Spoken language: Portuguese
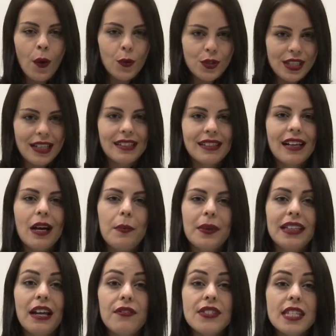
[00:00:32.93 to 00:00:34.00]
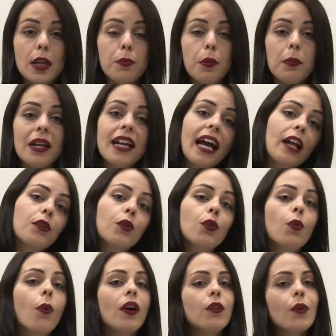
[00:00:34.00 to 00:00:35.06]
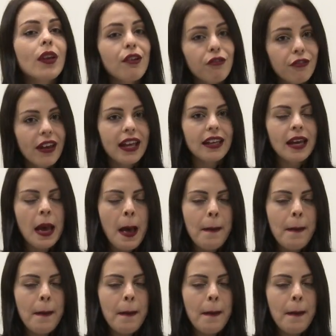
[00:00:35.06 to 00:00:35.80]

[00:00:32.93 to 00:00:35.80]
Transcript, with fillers: O certame deve ser publicado no ano que vem,